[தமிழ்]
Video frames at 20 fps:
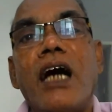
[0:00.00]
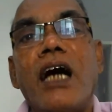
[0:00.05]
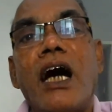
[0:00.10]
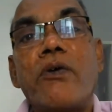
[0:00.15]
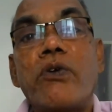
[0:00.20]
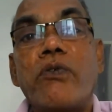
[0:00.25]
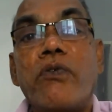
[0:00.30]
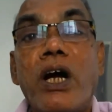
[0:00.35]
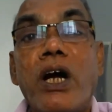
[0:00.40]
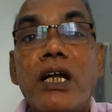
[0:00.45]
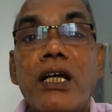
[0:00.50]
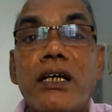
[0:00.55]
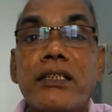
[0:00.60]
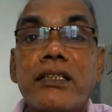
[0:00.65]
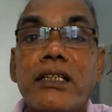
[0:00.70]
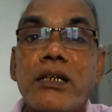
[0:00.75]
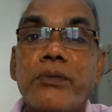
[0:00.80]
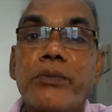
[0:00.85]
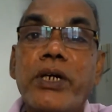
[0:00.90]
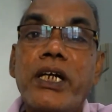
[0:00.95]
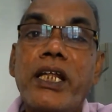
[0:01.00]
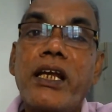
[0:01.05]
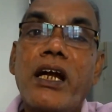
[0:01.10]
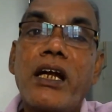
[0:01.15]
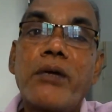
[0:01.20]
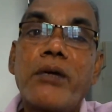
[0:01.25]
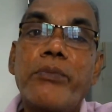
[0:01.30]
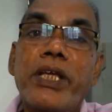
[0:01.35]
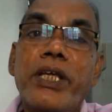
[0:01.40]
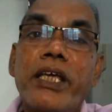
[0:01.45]
அவர் வாடகை தரமாட்டேன்னு
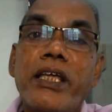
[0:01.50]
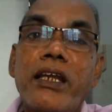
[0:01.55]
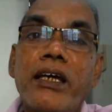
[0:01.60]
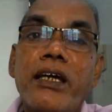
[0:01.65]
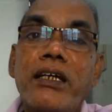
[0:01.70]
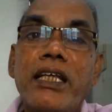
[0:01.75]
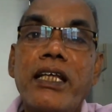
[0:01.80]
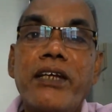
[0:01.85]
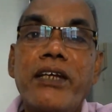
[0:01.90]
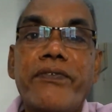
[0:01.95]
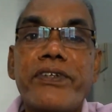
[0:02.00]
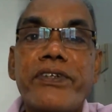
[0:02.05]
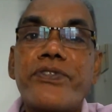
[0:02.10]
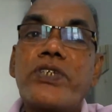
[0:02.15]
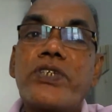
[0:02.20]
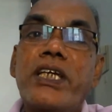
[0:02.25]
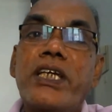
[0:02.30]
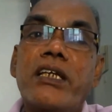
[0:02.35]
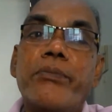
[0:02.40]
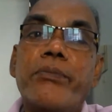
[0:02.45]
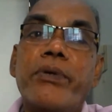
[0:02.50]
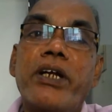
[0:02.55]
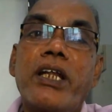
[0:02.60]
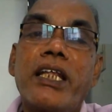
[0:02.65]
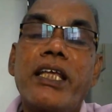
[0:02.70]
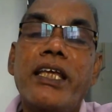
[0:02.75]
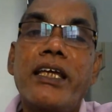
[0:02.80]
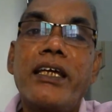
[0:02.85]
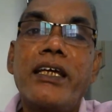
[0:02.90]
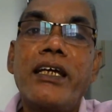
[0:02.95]
அடப்பிடிக்கிறாரு நீங்க ஃபர்ஸ்ட் என்ன
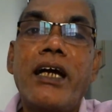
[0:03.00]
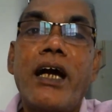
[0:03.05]
பண்றீங்க